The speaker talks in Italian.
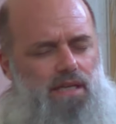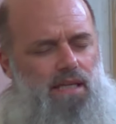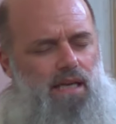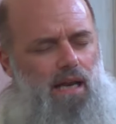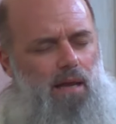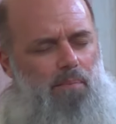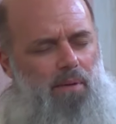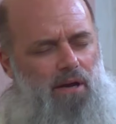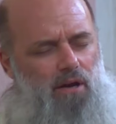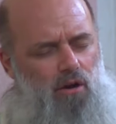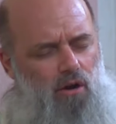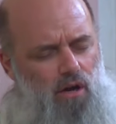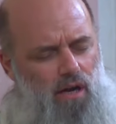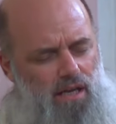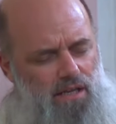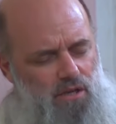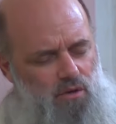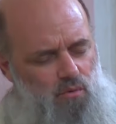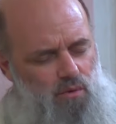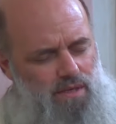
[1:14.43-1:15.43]
della
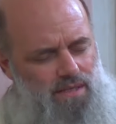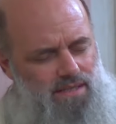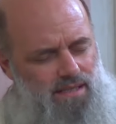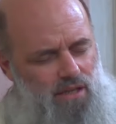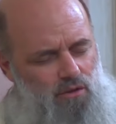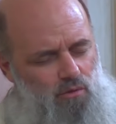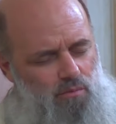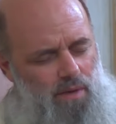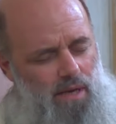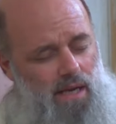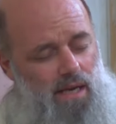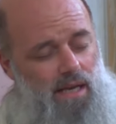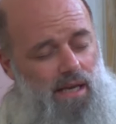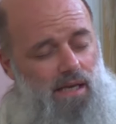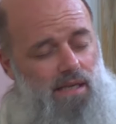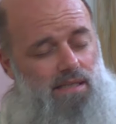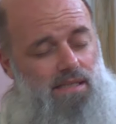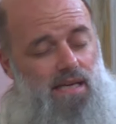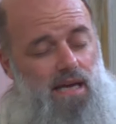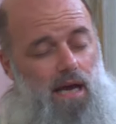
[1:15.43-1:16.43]
parola di questa
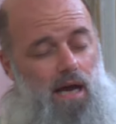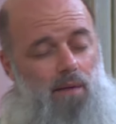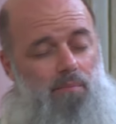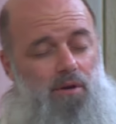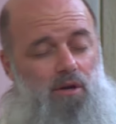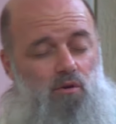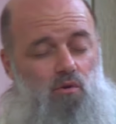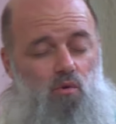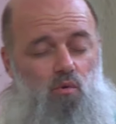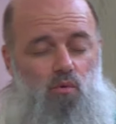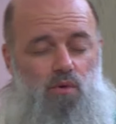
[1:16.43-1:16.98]
domenica si apre con